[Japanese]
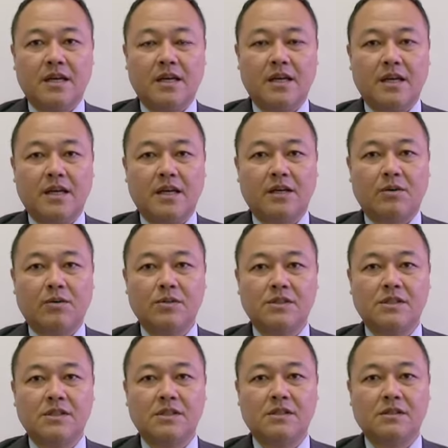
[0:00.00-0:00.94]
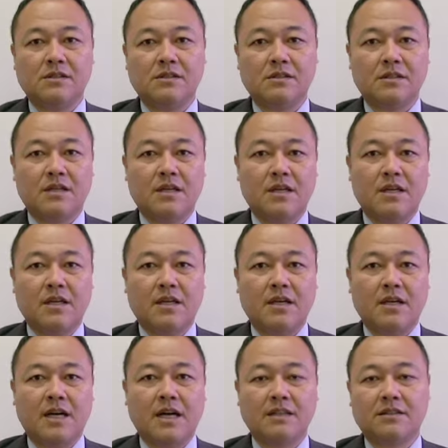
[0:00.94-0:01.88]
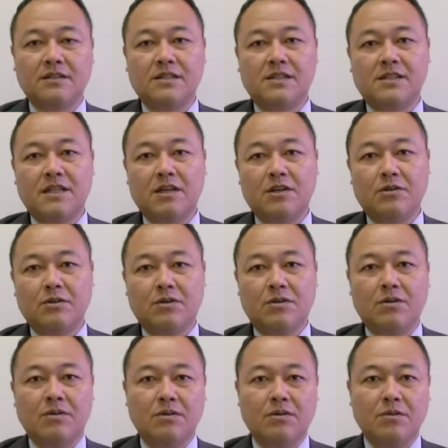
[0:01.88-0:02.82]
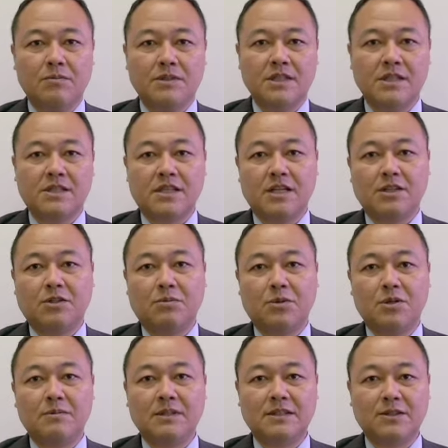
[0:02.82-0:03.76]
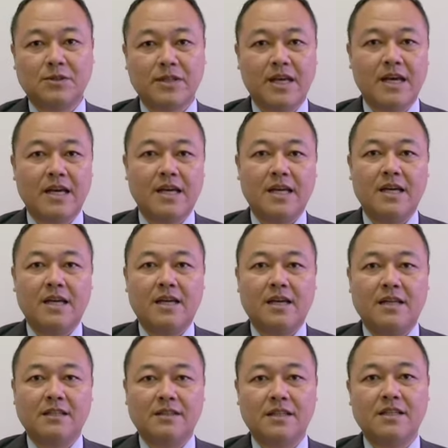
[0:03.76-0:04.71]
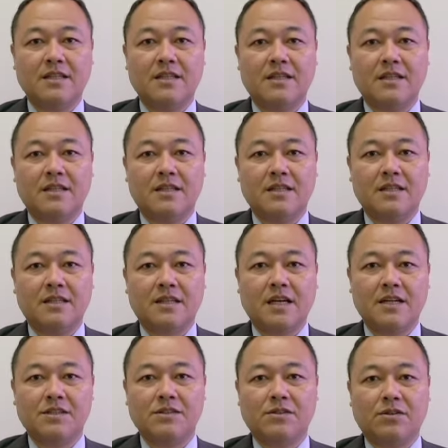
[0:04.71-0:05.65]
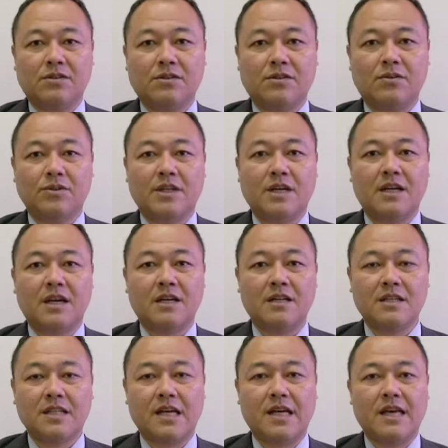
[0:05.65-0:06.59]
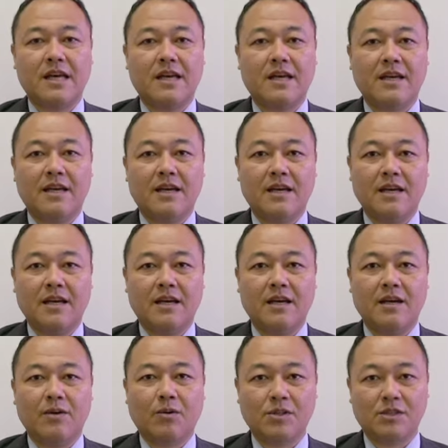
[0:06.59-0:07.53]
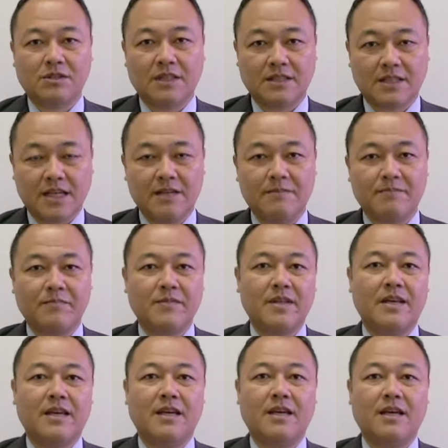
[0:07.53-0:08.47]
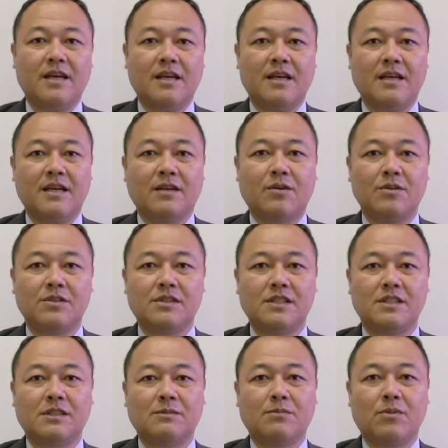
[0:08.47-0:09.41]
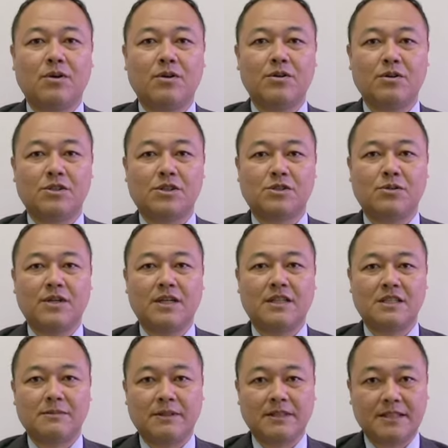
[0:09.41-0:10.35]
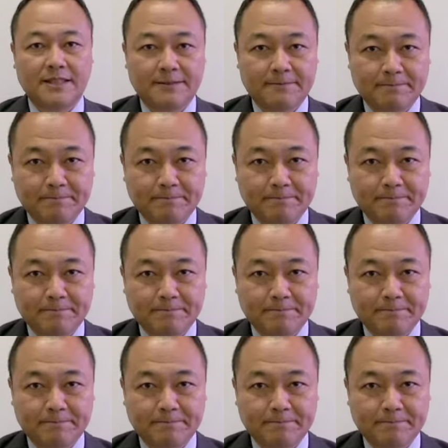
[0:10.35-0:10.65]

え今シーズン、え熱い試合をお見せしたいと思いますので、えー、ぜひ会場小田原アリーナへ、えお越しください、え今シーズンもよろしくお願いいたします。